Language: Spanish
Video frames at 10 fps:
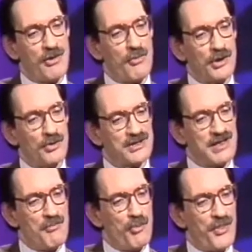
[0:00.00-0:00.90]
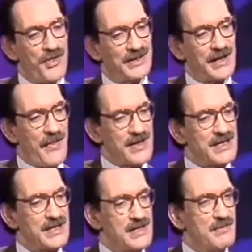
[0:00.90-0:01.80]
Cuando están muy
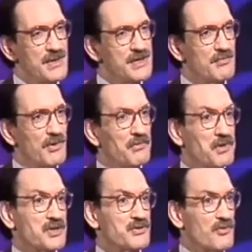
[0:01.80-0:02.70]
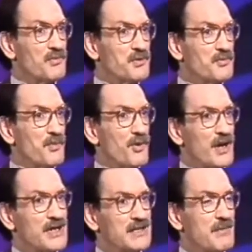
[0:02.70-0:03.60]
centradas en sí mismo, y uno de los motivos por
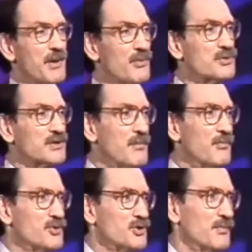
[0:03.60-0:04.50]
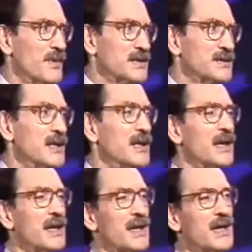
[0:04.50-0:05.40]
los que esta me gusta mucho más
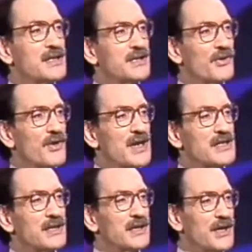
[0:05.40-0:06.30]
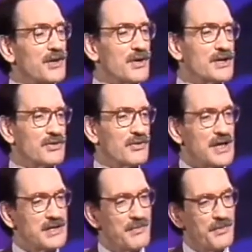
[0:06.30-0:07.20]
que casi todas las anteriores,
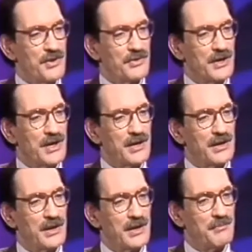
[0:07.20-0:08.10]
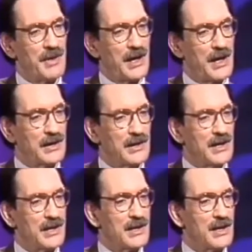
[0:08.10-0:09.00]
con la excepción de,
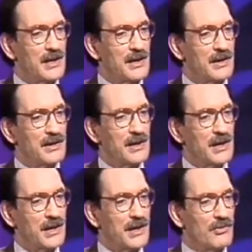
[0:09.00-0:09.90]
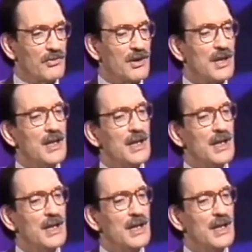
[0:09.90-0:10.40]
Manhattan y de, y Annie Hall,